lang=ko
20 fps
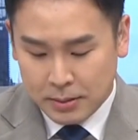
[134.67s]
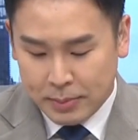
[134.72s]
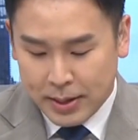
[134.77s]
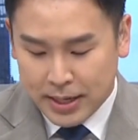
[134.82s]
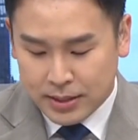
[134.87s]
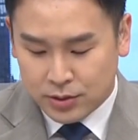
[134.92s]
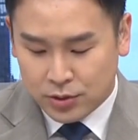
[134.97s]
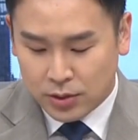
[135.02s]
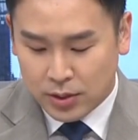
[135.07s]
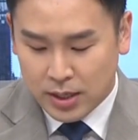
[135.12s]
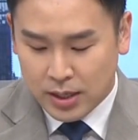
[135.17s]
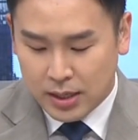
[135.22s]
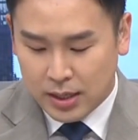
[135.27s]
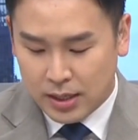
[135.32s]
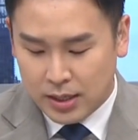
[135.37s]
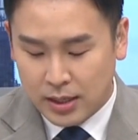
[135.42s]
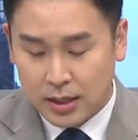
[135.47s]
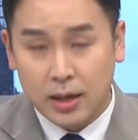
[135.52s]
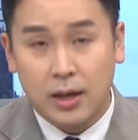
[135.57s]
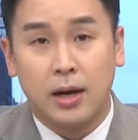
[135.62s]

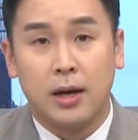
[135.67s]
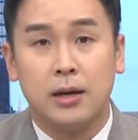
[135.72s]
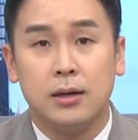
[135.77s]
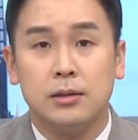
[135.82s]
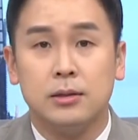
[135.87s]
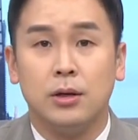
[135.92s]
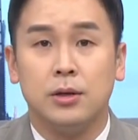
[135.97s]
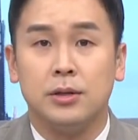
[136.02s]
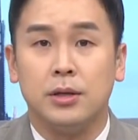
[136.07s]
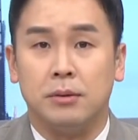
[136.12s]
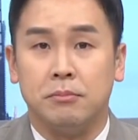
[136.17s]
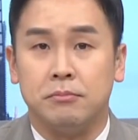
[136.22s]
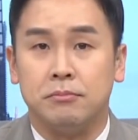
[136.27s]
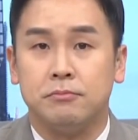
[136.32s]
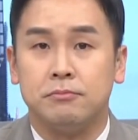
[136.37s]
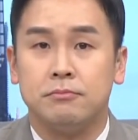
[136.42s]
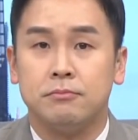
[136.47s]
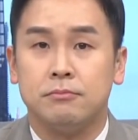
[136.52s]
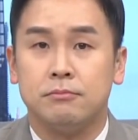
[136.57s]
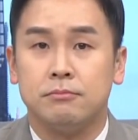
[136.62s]
박정하 의원님,
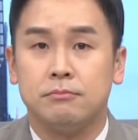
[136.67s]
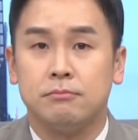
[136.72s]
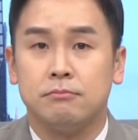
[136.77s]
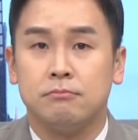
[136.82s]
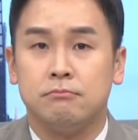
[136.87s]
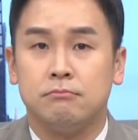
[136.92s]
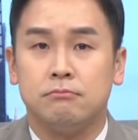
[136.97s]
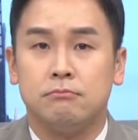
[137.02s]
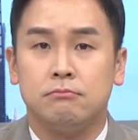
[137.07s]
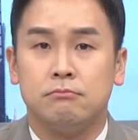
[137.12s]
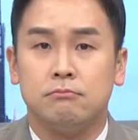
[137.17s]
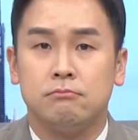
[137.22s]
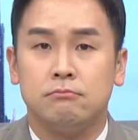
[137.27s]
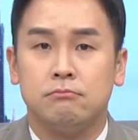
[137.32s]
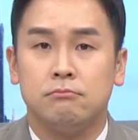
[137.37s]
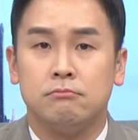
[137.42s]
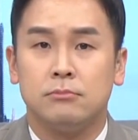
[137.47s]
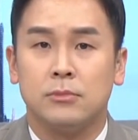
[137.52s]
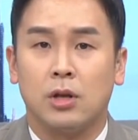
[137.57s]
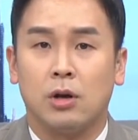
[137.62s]
네.
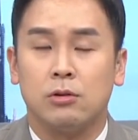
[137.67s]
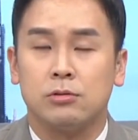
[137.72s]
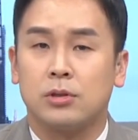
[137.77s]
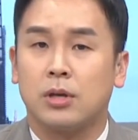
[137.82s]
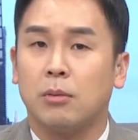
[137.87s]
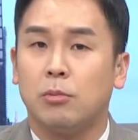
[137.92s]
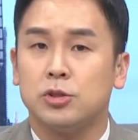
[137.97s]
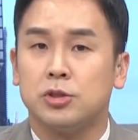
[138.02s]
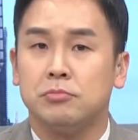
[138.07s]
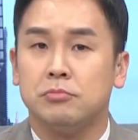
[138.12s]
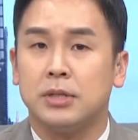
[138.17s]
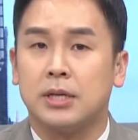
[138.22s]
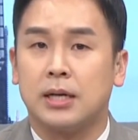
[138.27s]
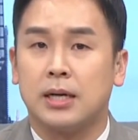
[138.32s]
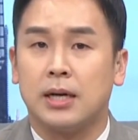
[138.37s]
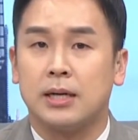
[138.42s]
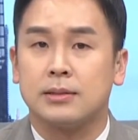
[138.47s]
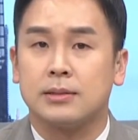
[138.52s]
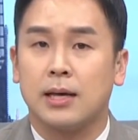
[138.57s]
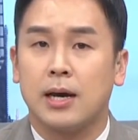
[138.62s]
음, 어떻게
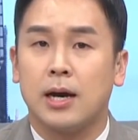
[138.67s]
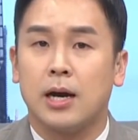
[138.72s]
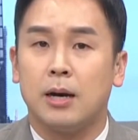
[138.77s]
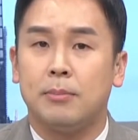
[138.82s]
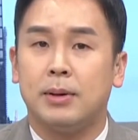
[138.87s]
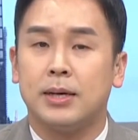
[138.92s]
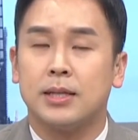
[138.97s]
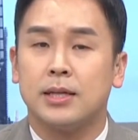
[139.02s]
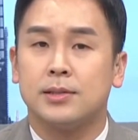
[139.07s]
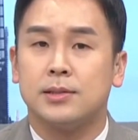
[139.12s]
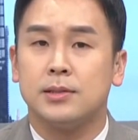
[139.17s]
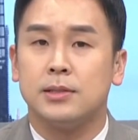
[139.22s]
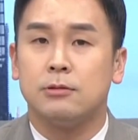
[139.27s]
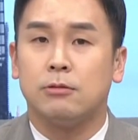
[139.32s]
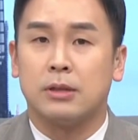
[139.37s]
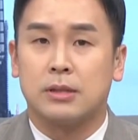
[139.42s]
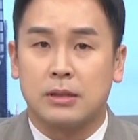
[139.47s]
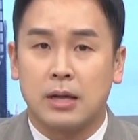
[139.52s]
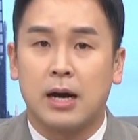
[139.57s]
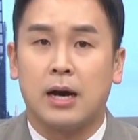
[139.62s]
보십니까? 사과받았으니
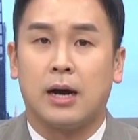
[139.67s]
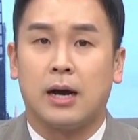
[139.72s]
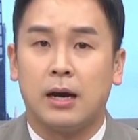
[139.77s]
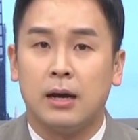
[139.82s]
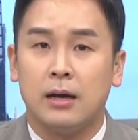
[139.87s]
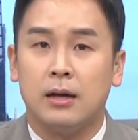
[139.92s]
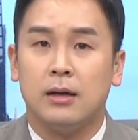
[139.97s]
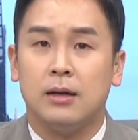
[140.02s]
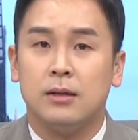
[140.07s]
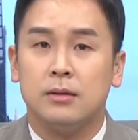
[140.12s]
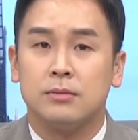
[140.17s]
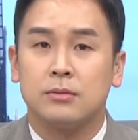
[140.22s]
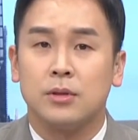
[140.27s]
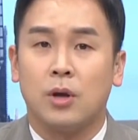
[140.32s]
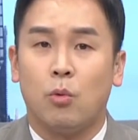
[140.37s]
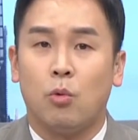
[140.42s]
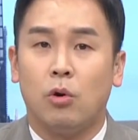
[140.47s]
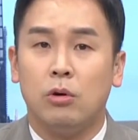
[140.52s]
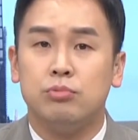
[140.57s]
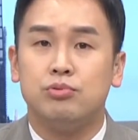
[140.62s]
됐다.
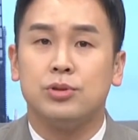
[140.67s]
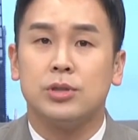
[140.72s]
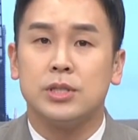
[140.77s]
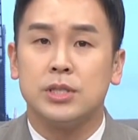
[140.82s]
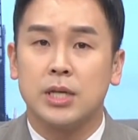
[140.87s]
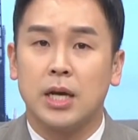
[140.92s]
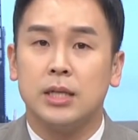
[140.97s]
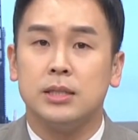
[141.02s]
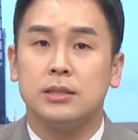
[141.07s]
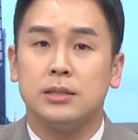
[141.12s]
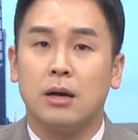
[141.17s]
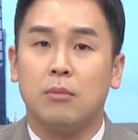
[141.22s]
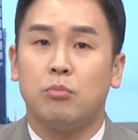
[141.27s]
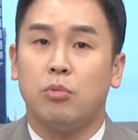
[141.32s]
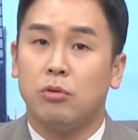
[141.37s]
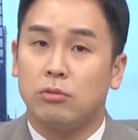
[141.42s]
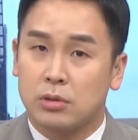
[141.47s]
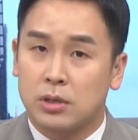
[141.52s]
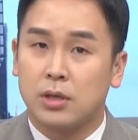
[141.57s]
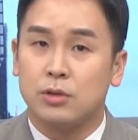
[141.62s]
월북인지 아닌지가
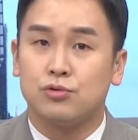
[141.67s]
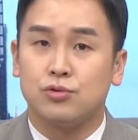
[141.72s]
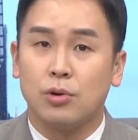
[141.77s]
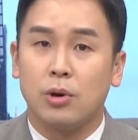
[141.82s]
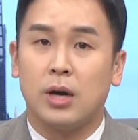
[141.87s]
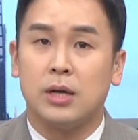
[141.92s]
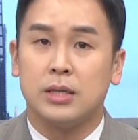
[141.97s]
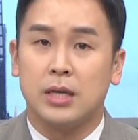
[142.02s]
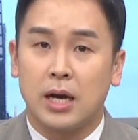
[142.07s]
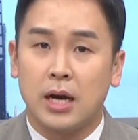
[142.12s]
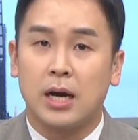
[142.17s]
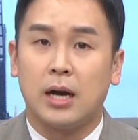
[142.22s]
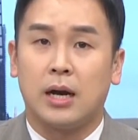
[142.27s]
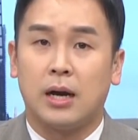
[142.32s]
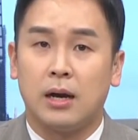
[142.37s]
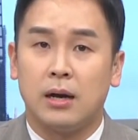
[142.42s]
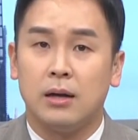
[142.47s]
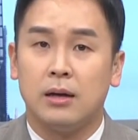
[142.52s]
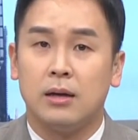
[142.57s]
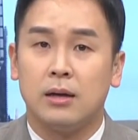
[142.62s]
뭐 그렇게
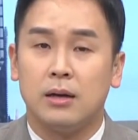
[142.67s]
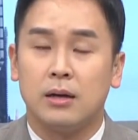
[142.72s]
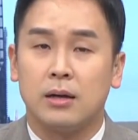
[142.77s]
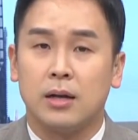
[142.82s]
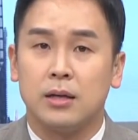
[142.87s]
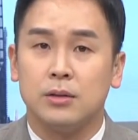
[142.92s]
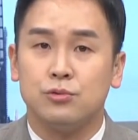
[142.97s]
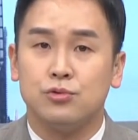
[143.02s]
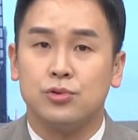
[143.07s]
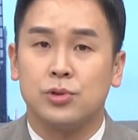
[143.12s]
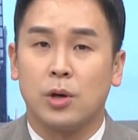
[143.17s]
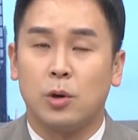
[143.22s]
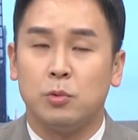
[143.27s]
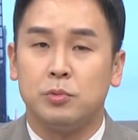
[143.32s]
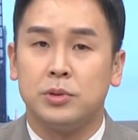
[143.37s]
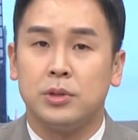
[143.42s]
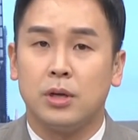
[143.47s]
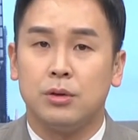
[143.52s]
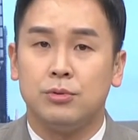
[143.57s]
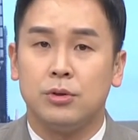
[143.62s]
중요하냐라는
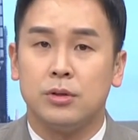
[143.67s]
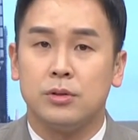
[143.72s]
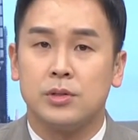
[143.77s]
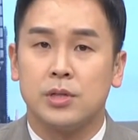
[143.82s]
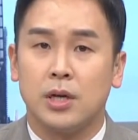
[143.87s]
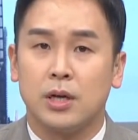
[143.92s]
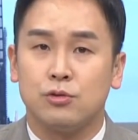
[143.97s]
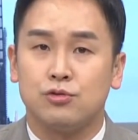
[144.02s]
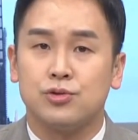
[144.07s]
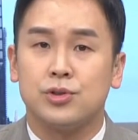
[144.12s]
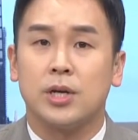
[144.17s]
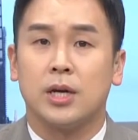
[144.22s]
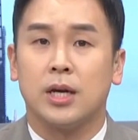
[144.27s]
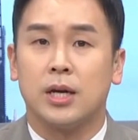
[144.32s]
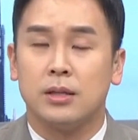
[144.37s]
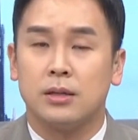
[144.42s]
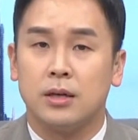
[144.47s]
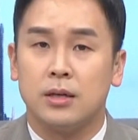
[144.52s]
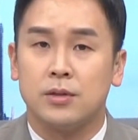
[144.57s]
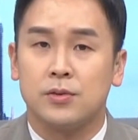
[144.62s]
우상호 비대위원장의
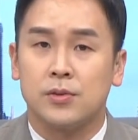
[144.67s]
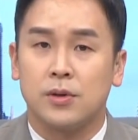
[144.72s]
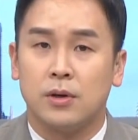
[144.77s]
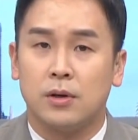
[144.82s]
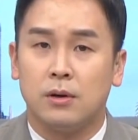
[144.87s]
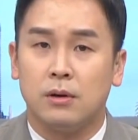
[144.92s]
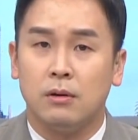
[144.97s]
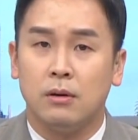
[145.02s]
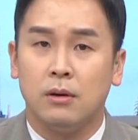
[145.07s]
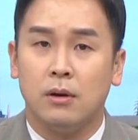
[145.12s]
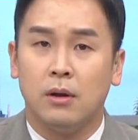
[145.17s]
주장에 대해서